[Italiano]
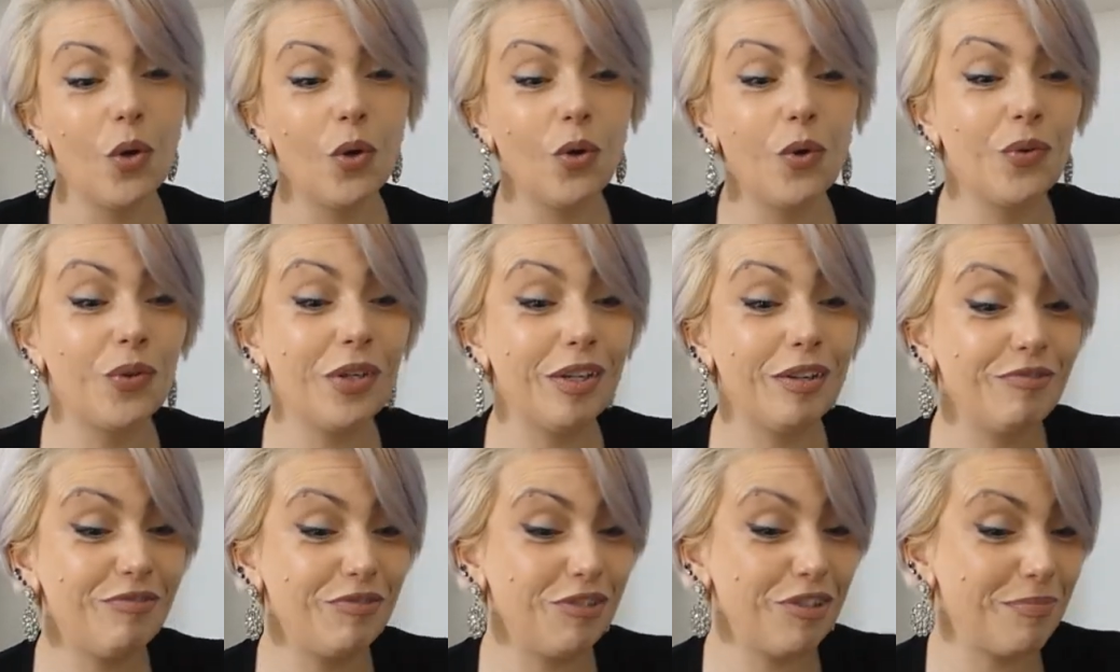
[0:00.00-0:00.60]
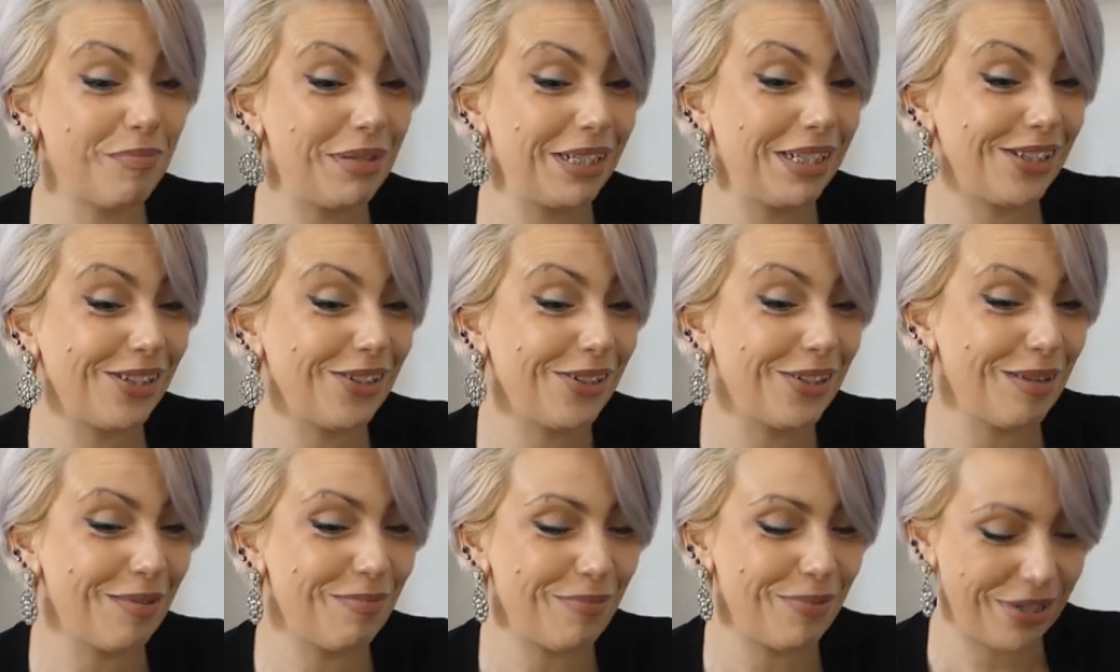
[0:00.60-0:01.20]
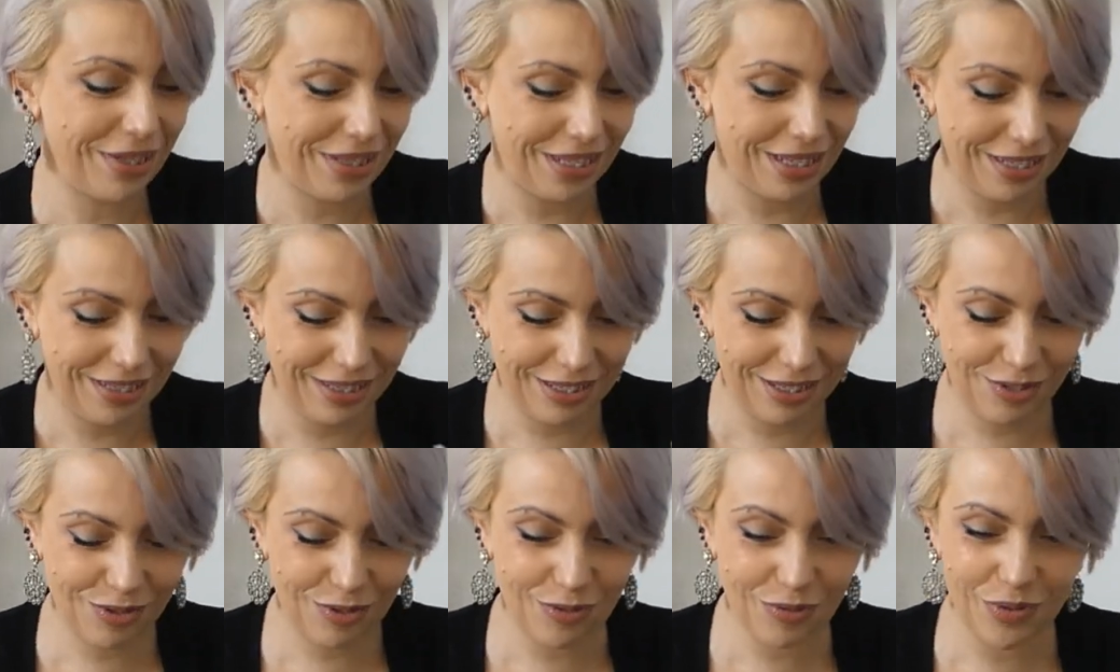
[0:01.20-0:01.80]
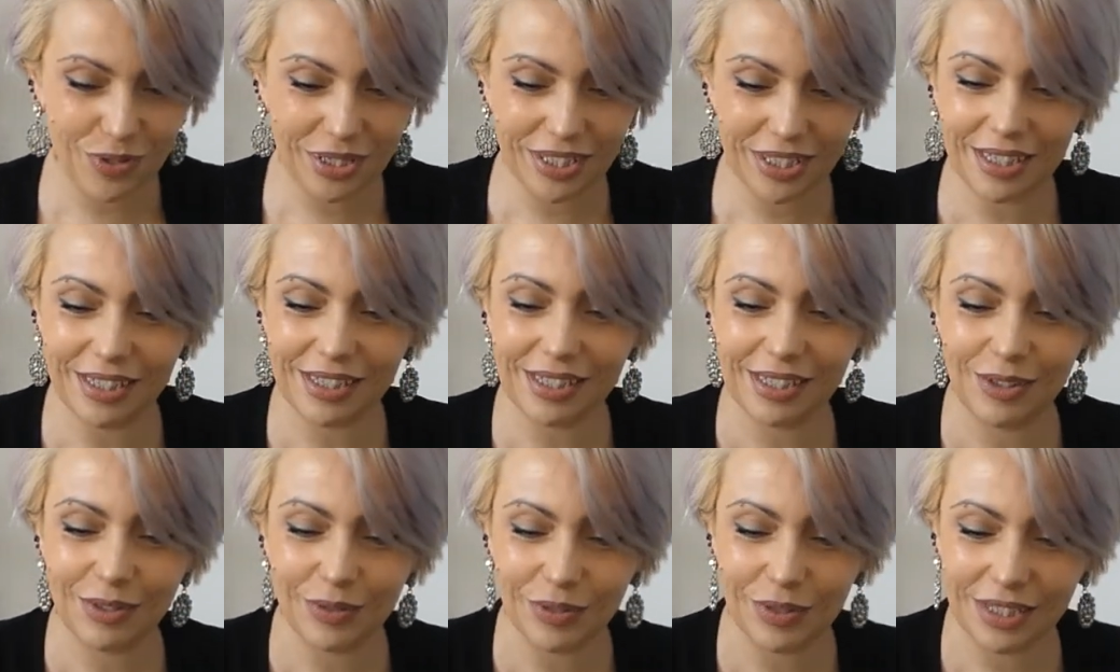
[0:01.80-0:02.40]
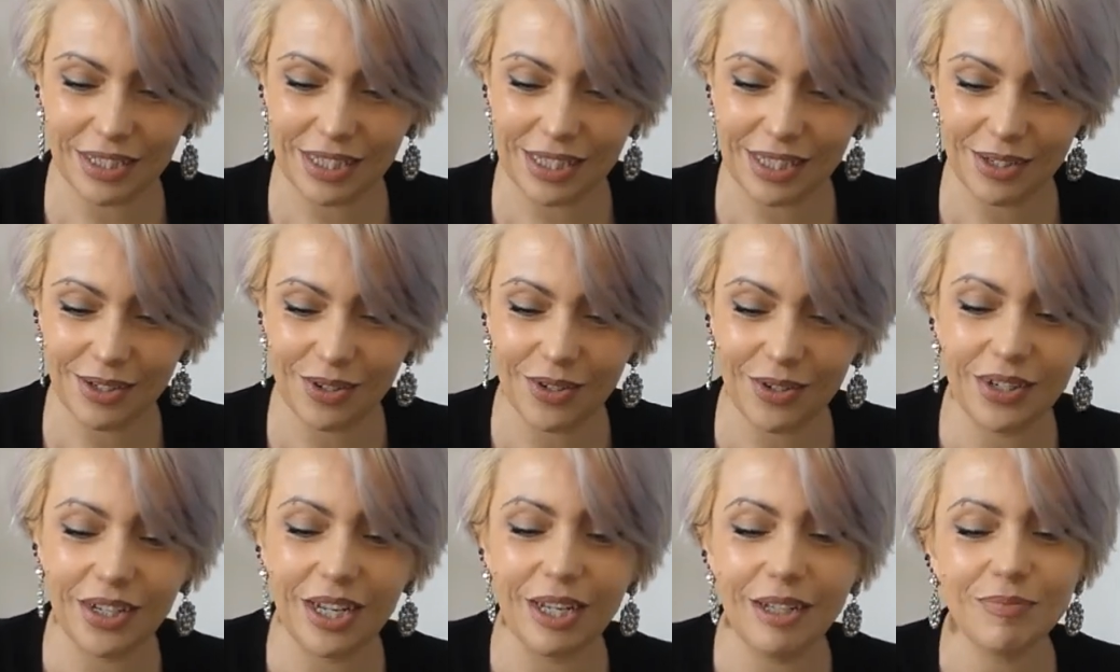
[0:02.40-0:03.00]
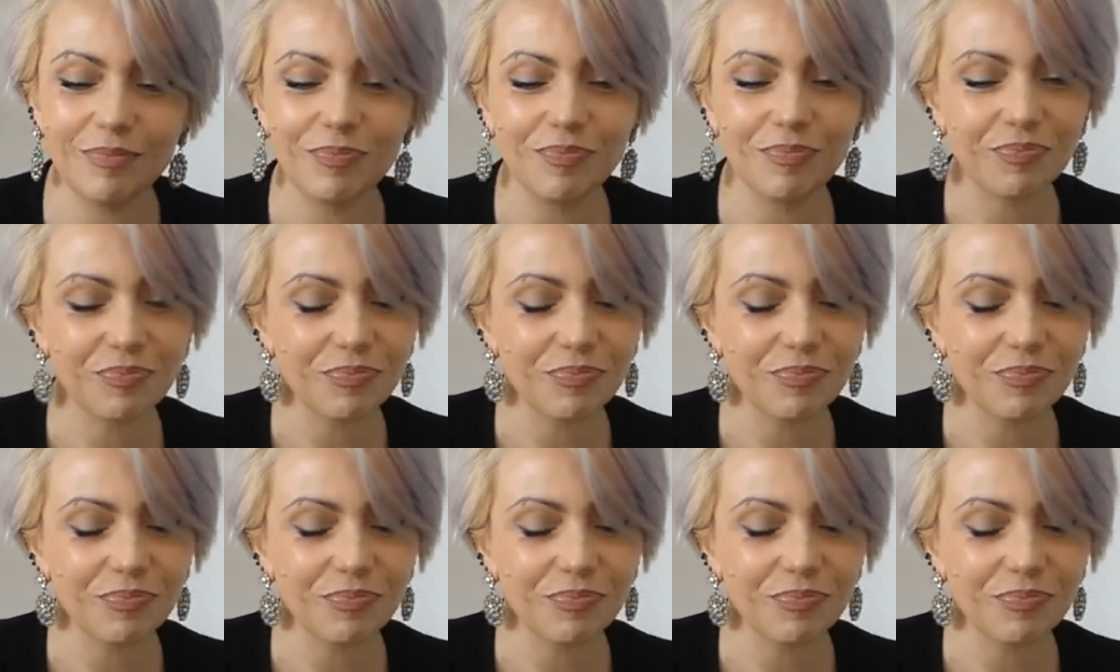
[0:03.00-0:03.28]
Un'informazione importante su questa situazione.